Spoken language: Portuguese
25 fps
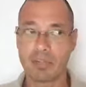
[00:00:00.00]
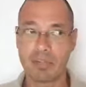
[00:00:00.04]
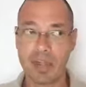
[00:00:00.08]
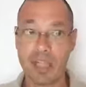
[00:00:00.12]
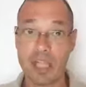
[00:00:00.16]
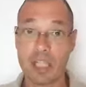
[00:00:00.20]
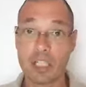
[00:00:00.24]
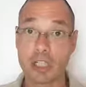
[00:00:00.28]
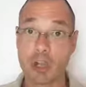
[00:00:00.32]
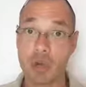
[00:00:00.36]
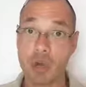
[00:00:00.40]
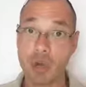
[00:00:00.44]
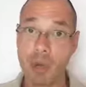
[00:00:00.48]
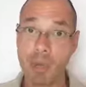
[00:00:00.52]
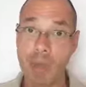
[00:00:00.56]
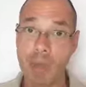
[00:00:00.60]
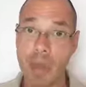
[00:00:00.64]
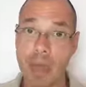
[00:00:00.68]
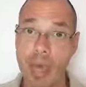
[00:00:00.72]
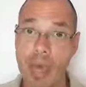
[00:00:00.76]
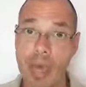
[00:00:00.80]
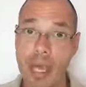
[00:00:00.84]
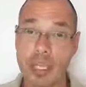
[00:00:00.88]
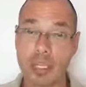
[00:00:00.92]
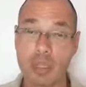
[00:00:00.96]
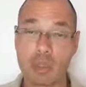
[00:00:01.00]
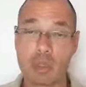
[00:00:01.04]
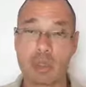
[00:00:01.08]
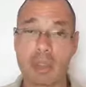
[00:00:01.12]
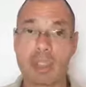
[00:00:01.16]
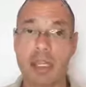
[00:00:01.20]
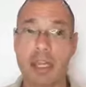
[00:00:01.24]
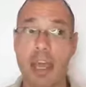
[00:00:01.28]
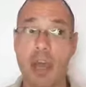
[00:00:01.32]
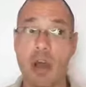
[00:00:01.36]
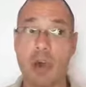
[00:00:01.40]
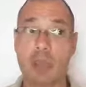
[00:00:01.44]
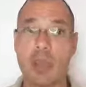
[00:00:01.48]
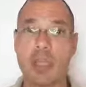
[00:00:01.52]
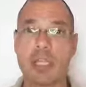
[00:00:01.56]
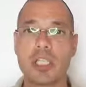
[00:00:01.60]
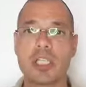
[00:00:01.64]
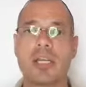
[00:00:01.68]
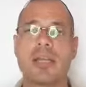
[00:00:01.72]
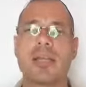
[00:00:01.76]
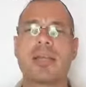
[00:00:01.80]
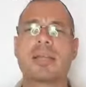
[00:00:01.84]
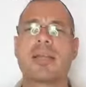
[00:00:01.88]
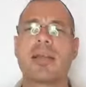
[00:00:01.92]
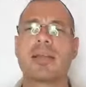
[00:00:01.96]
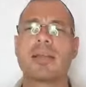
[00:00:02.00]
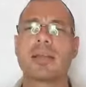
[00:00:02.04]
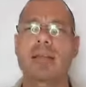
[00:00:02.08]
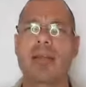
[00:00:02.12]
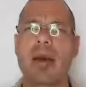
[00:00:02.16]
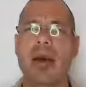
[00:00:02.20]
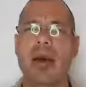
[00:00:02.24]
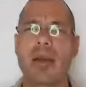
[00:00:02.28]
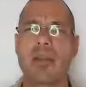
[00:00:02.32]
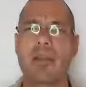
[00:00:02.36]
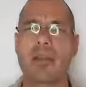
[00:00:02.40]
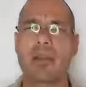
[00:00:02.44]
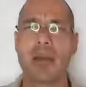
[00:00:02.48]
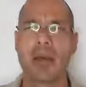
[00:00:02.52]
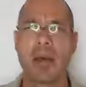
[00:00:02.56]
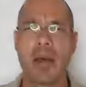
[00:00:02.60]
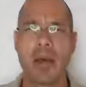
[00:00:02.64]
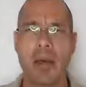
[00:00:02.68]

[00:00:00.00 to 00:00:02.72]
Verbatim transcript: Veja com o médico se realmente é necessário.